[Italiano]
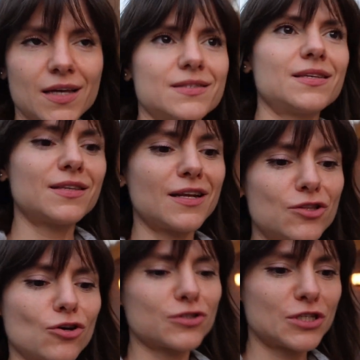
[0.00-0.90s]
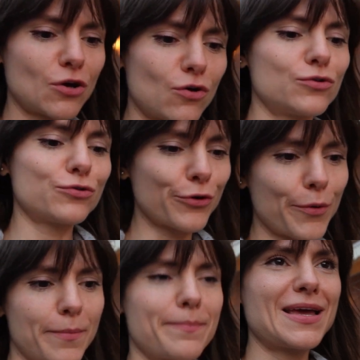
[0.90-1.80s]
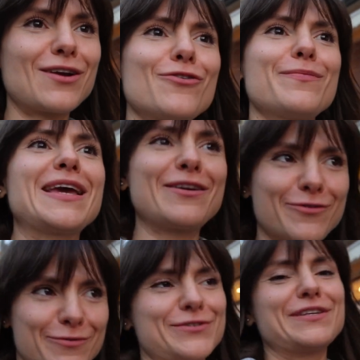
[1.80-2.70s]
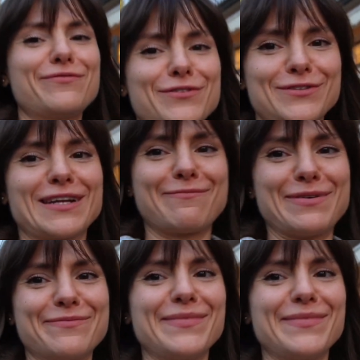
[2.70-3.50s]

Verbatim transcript: se ti ritorce contro perlomeno così funziona per